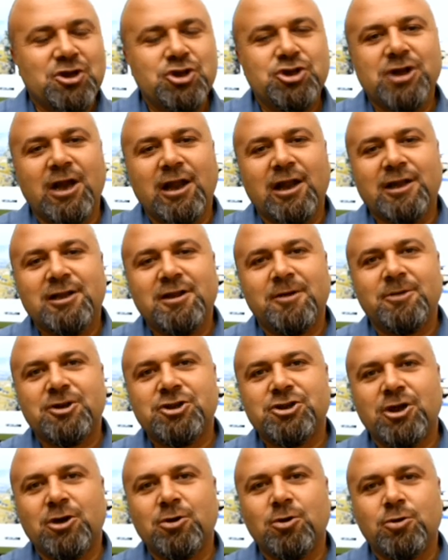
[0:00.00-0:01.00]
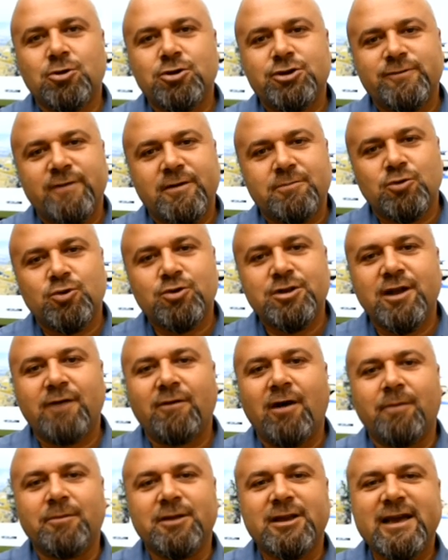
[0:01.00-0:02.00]
inşallah da başarılı oluruz ve bunun
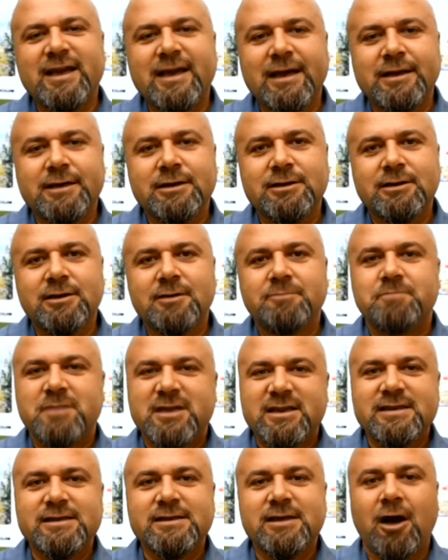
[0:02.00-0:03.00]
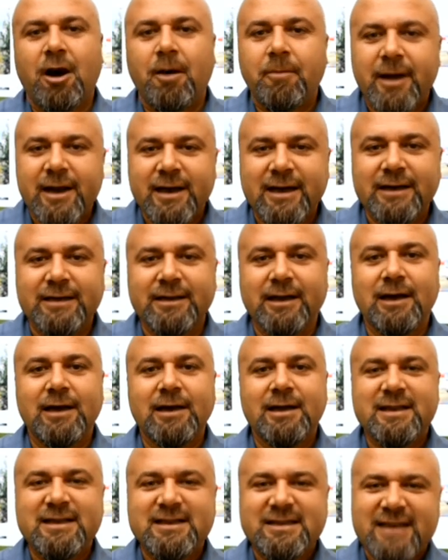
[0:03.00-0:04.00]
devamı da gelir. Biz Amerika'da
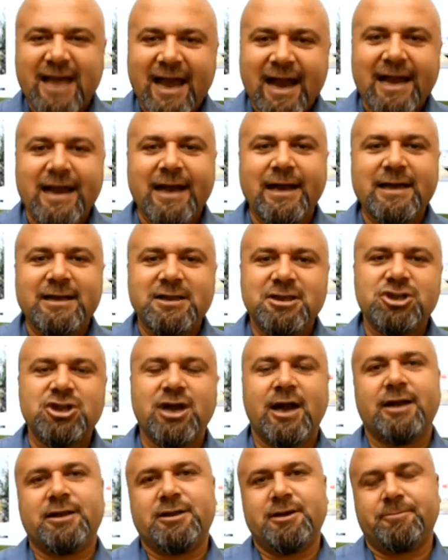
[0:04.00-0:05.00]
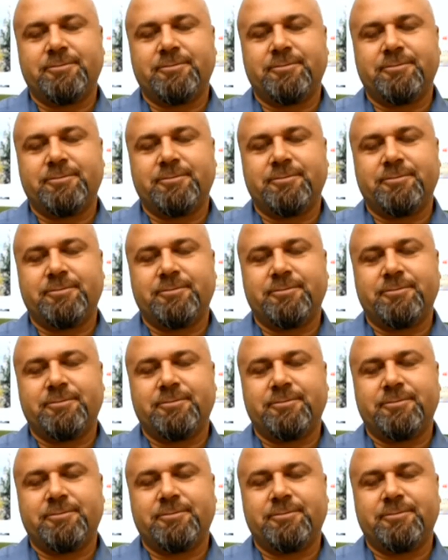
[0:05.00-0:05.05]
TL ile ticaret